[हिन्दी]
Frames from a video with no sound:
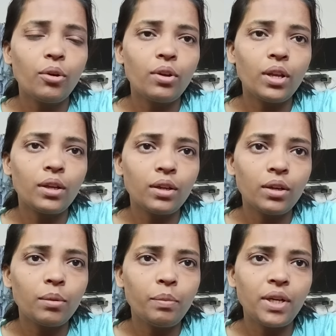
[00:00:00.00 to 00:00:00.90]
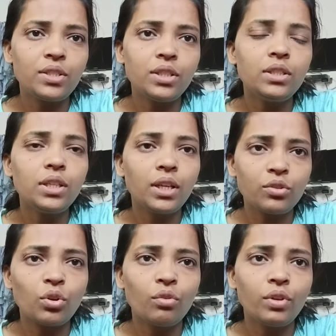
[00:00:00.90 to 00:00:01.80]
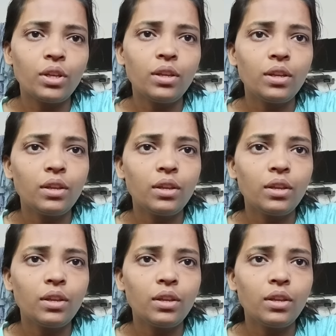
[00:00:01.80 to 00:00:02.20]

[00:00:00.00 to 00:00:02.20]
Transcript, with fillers: और एक बेडशीट एक टॉवल